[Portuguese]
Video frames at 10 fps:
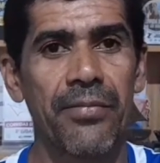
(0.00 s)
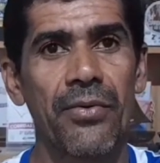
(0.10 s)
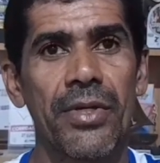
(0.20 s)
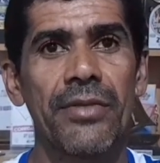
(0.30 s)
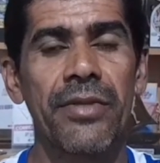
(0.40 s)

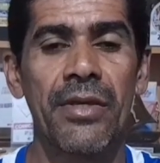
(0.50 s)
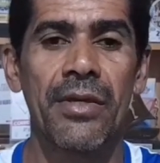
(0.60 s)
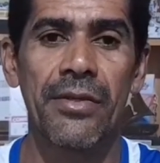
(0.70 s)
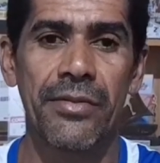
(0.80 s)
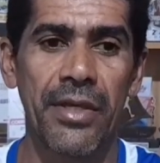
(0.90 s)
Pois
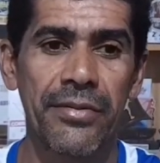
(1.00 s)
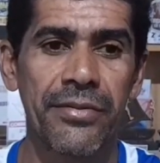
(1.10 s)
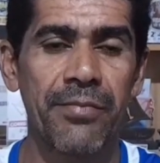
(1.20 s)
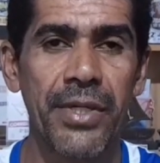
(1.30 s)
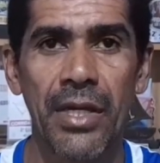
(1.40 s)
sem
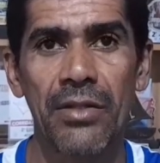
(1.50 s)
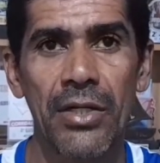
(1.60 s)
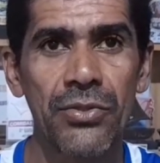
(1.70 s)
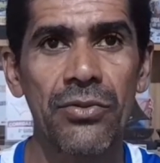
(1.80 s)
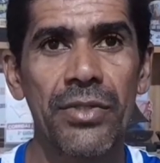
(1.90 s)
esse pequena
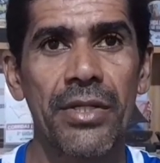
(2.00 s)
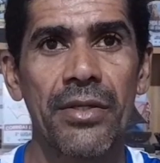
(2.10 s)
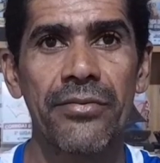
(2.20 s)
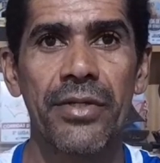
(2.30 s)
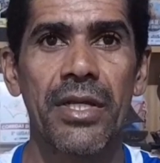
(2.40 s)
ajuda
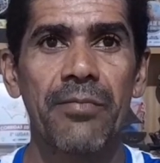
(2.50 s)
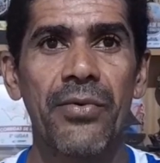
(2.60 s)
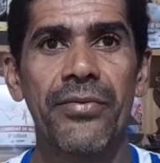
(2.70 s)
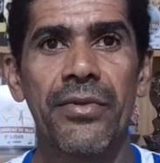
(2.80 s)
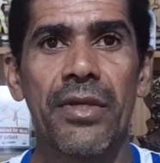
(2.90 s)
não seria
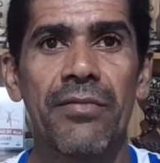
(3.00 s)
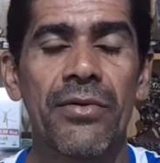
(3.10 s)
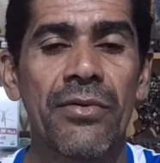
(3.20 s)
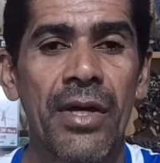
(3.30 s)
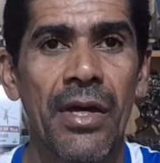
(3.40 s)

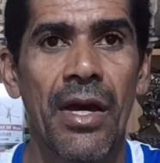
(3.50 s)
possível